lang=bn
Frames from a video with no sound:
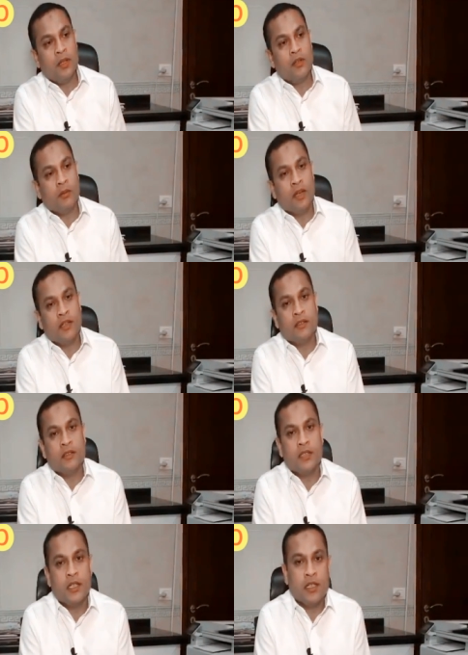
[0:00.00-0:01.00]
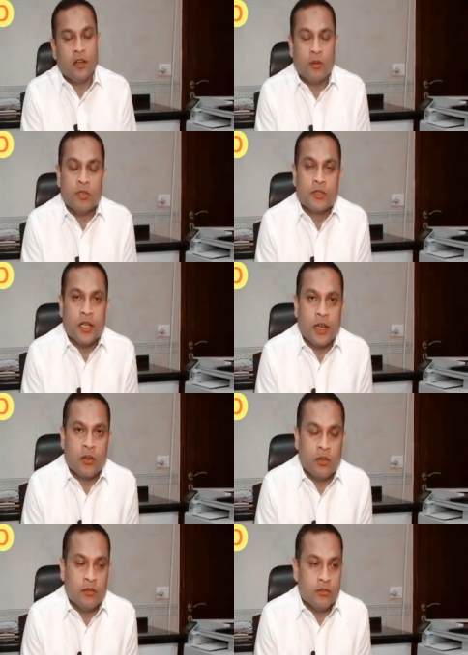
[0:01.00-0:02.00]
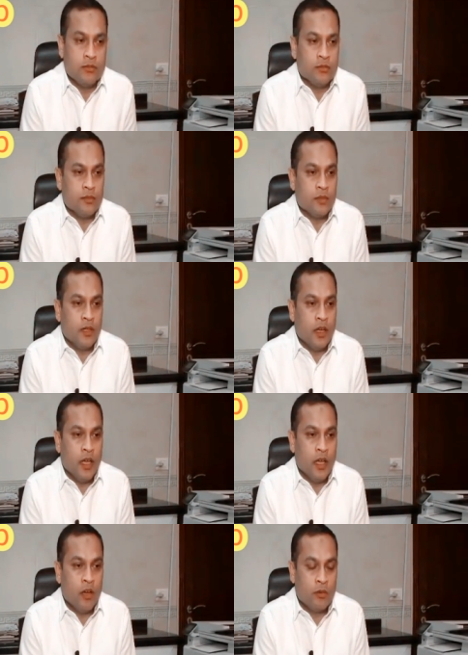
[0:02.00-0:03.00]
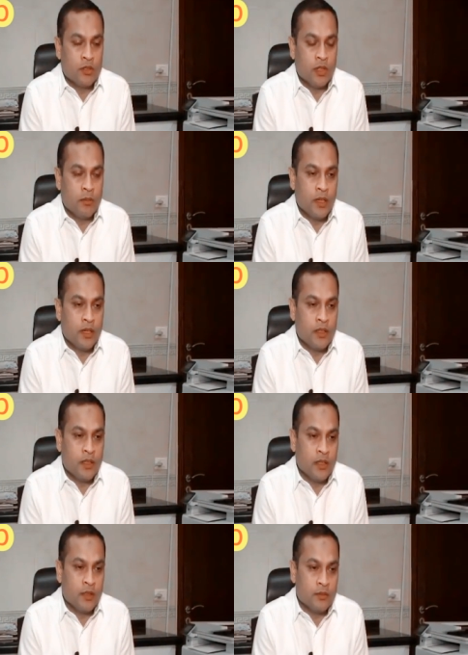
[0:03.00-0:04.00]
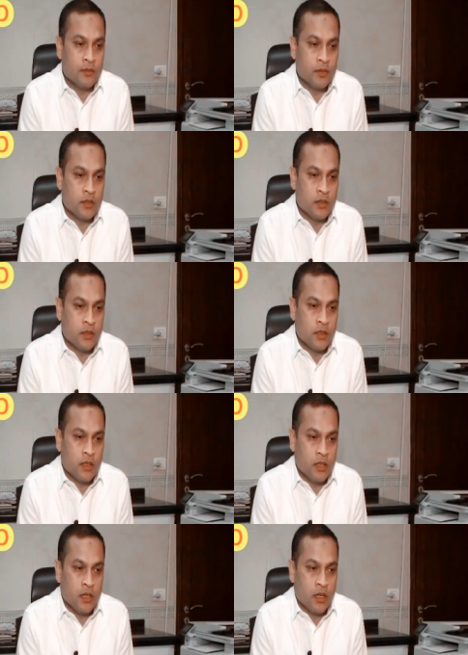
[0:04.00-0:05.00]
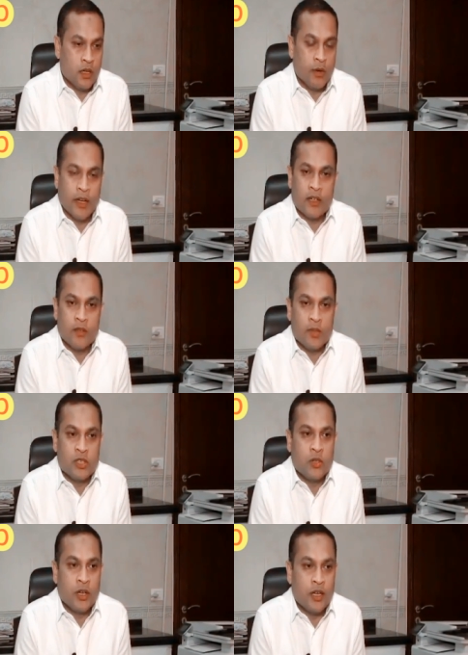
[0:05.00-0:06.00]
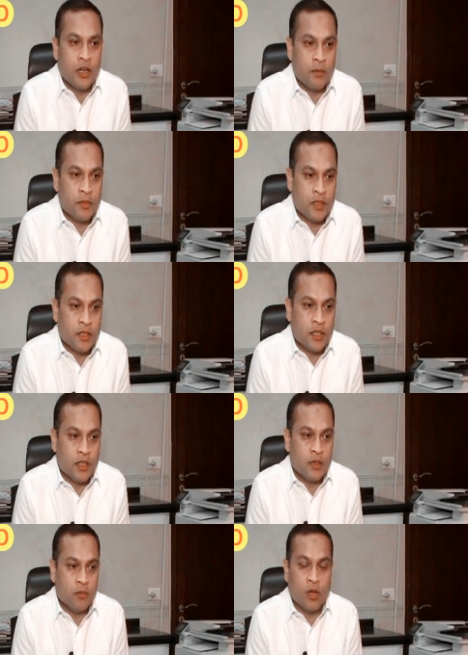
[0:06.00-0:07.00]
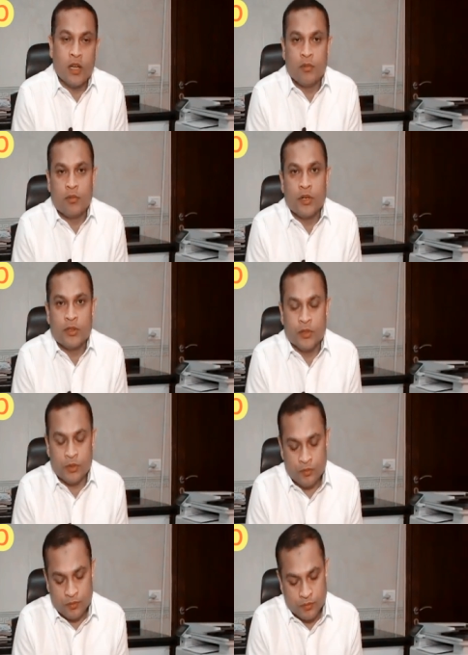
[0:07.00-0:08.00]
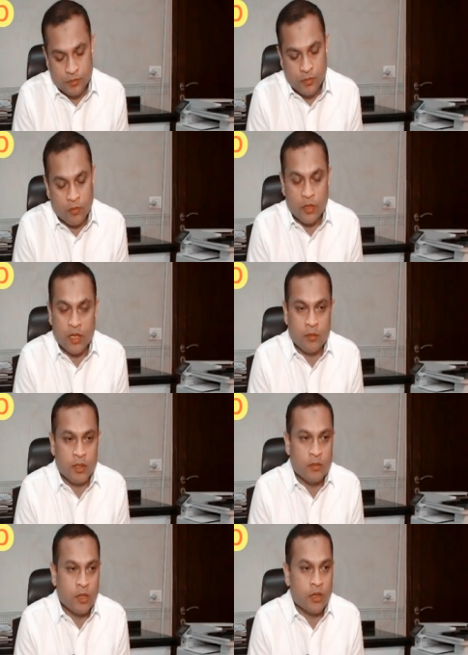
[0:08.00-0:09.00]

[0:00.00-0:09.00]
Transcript: বিদ্যমান যে অবস্থা এখন এই অবস্থার প্রেক্ষিতে কয়েকটি বিষয়ে আপনাদেরকে বলা প্রয়োজন বলে আমি